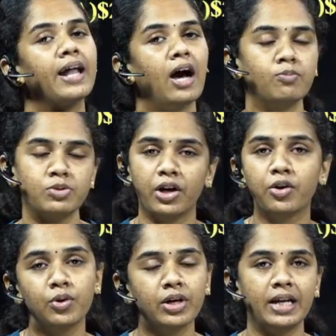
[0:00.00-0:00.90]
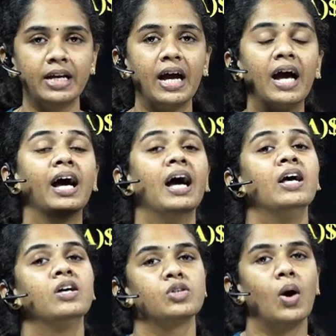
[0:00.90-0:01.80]
ஆப்ஷனை கொடுக்குறீங்க
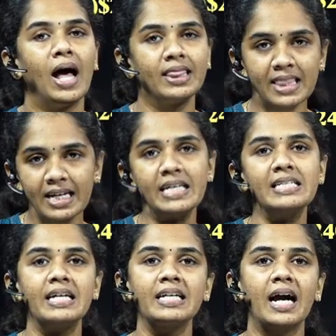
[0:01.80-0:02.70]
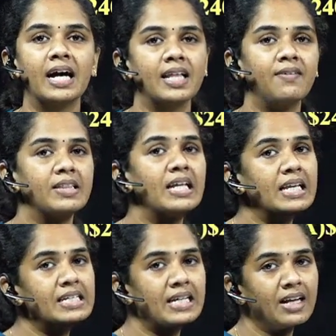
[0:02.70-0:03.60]
ஸோ அந்த ரீசன்க்காக தான் வந்து
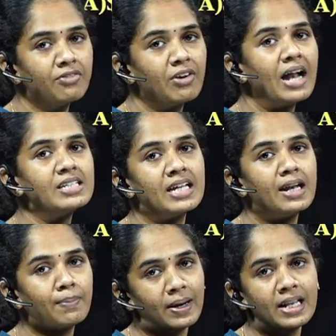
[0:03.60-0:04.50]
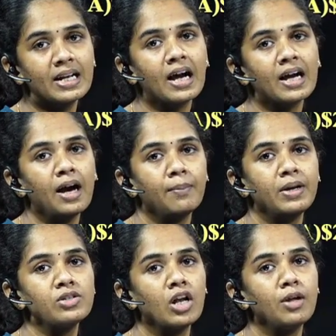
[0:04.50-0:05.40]
ரீசெண்டாக பிரான்ஸ் என்ன பண்ணியிருக்காங்க
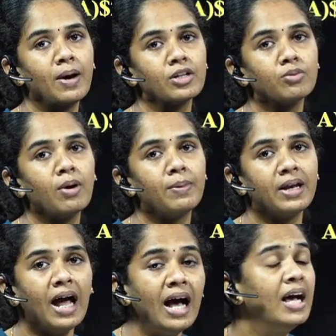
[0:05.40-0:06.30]
அப்படின்னு சொல்லி பார்த்தோம் அப்படின்னா